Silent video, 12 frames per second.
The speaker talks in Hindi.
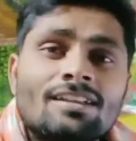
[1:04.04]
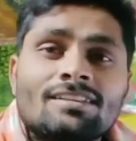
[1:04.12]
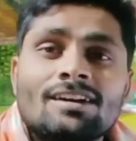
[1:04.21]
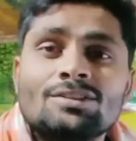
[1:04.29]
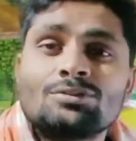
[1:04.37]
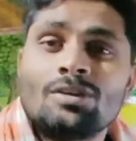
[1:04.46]

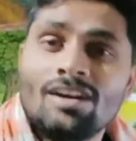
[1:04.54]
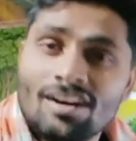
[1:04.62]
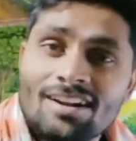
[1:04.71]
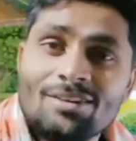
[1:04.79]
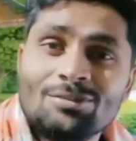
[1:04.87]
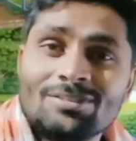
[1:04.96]
का जो
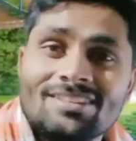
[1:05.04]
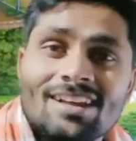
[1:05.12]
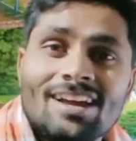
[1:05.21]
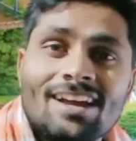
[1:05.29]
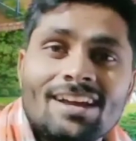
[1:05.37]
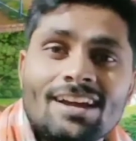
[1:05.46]
हरण होता
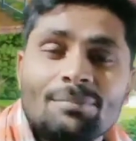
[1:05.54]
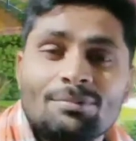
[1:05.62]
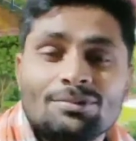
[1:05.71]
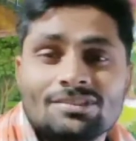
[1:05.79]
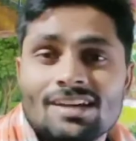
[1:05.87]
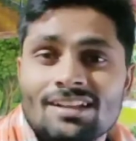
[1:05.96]
है आप
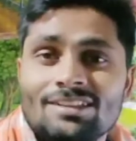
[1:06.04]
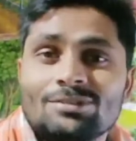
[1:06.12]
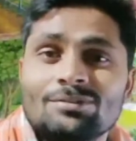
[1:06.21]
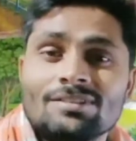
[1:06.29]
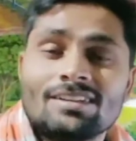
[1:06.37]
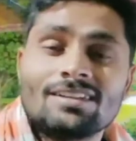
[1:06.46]
लोग जानते
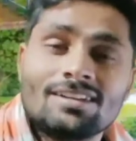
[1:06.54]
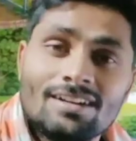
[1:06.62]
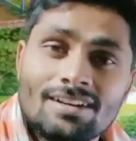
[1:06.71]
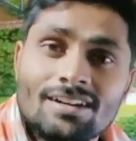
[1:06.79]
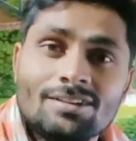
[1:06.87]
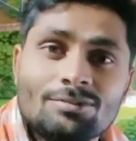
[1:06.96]
होंगे एक
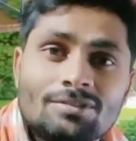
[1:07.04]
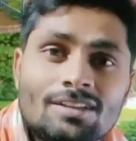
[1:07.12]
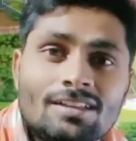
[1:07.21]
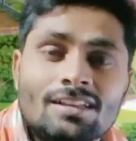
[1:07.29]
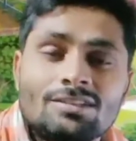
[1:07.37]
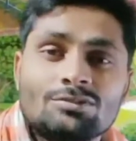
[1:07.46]
हरण होता
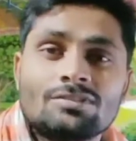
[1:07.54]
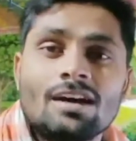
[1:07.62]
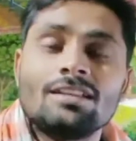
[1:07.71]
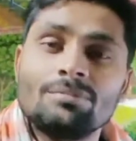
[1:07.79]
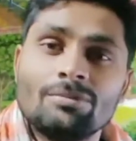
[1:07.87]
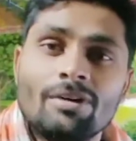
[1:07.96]
था जो
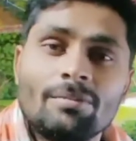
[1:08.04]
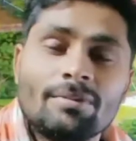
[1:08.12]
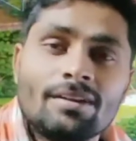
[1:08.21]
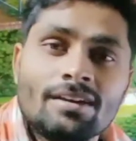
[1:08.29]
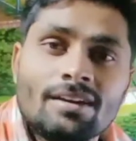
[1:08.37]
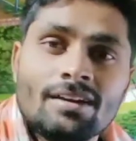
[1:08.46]
शादी विवाह
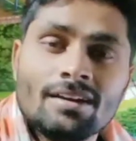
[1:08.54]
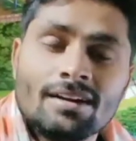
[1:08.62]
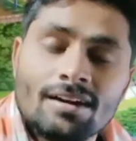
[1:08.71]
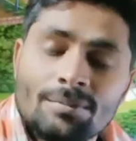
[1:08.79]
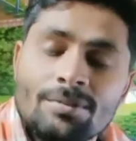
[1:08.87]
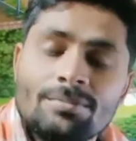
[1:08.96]
में
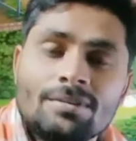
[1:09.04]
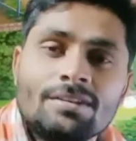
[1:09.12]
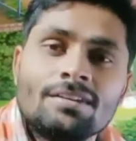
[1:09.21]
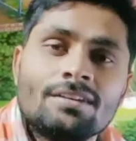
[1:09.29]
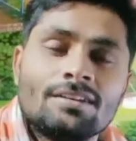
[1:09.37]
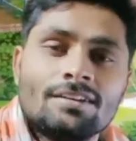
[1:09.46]
अभी भी
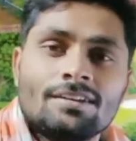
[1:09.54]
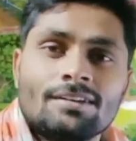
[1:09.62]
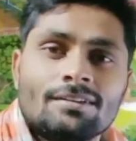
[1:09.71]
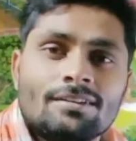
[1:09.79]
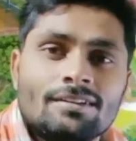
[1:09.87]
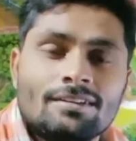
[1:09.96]

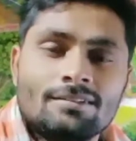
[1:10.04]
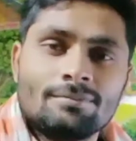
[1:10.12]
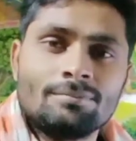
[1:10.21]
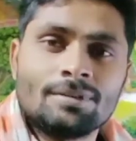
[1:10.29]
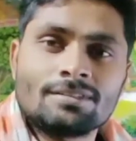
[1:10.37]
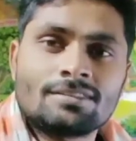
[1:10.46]

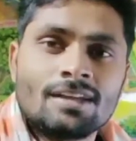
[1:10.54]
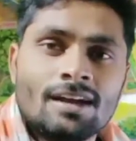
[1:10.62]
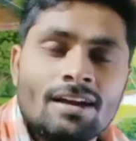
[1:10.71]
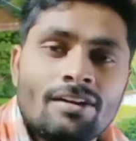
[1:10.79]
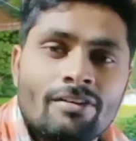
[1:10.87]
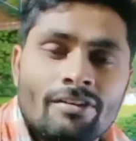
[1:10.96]
बजता
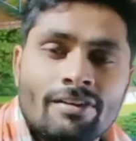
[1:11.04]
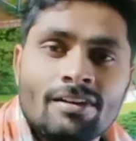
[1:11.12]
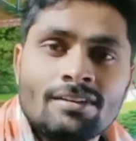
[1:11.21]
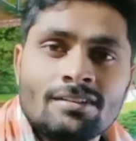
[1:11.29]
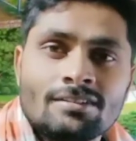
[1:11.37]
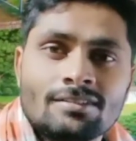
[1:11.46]
है
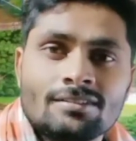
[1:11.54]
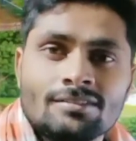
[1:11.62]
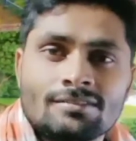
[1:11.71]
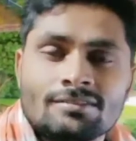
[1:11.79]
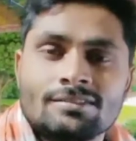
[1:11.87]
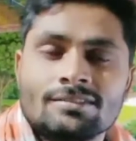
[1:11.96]
हरण
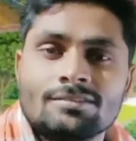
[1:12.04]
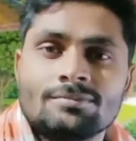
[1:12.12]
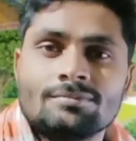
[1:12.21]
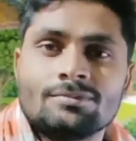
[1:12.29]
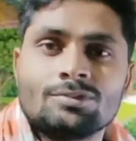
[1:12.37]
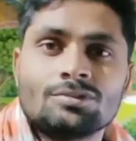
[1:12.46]

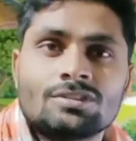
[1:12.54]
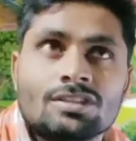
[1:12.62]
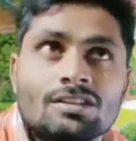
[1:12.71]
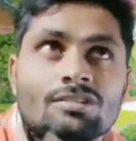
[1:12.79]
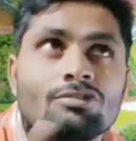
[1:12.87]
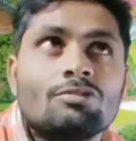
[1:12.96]
जो
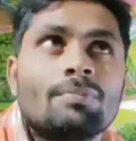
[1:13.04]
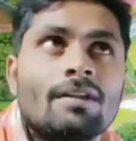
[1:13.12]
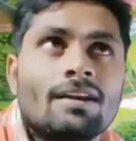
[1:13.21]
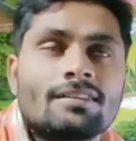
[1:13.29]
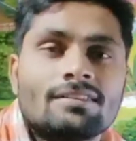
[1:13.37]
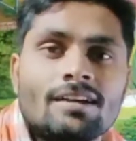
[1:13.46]
छतों के ऊपर
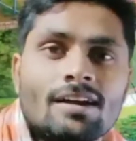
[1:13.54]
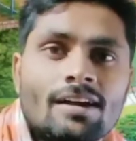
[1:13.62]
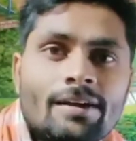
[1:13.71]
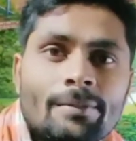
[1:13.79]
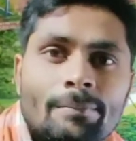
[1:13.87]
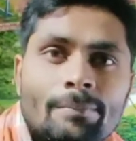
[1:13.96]
लगता है
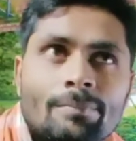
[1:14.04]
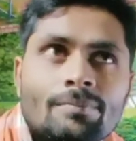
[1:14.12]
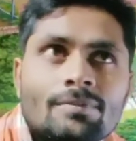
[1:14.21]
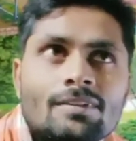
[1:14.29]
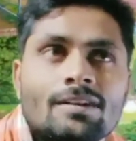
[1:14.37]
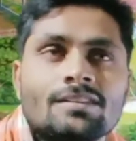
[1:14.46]

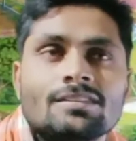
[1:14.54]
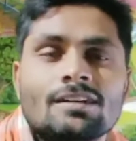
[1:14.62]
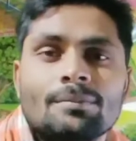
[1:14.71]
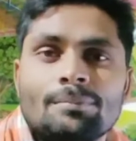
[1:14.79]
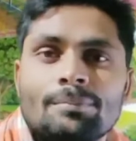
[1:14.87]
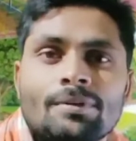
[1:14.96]
कई जगह
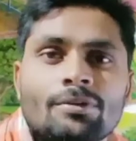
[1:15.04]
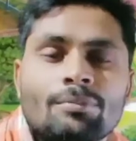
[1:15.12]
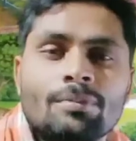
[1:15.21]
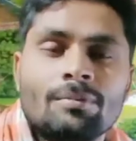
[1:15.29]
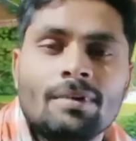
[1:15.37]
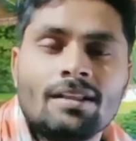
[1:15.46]
पेड़ों
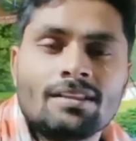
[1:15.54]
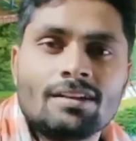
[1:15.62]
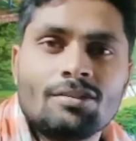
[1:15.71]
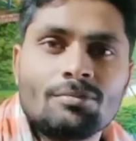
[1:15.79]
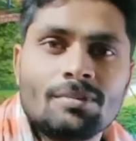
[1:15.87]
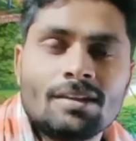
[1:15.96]
पे बांध के
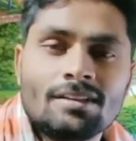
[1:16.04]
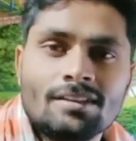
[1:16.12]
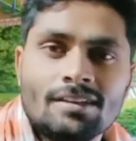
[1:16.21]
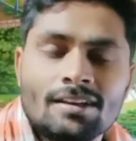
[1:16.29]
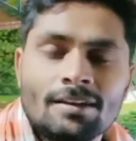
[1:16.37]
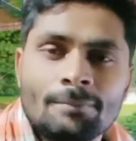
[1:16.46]
लोग
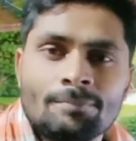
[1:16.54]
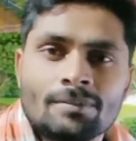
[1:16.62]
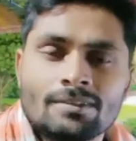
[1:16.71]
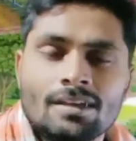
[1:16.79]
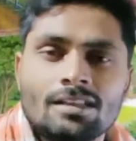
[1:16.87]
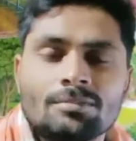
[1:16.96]
बजाते हैं
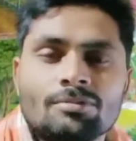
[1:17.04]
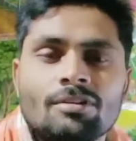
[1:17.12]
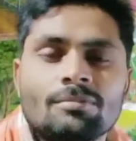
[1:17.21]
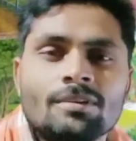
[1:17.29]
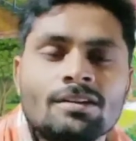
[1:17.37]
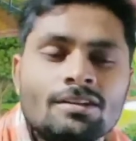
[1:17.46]
शादी विवाह
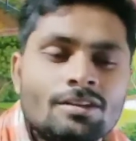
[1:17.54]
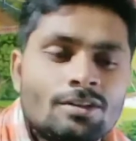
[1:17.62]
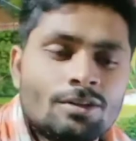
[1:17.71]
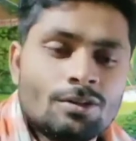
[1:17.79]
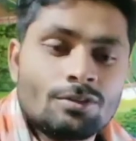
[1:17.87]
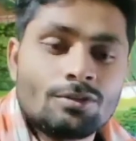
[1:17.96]
में
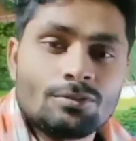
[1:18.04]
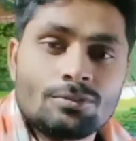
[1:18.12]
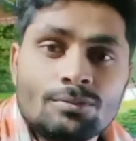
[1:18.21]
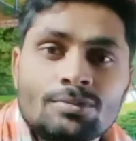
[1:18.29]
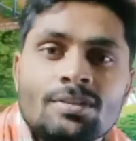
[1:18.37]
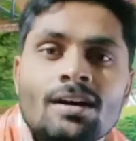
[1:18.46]
तो
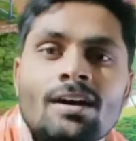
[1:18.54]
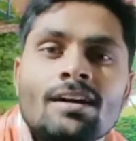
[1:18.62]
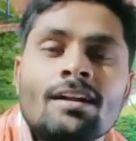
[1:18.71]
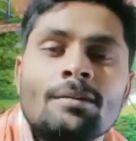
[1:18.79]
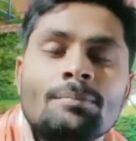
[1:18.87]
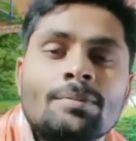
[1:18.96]
उस
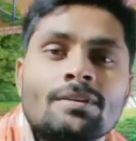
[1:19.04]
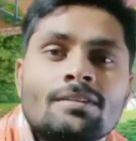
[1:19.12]
हरन पे